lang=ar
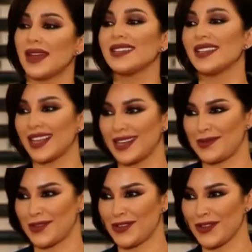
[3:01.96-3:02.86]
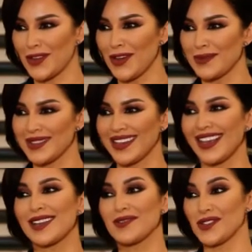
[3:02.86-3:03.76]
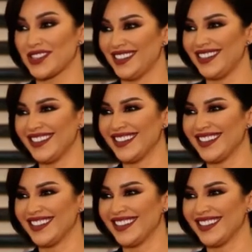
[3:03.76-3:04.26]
بعيدا عن البروتوكول بدنا نحكي موضه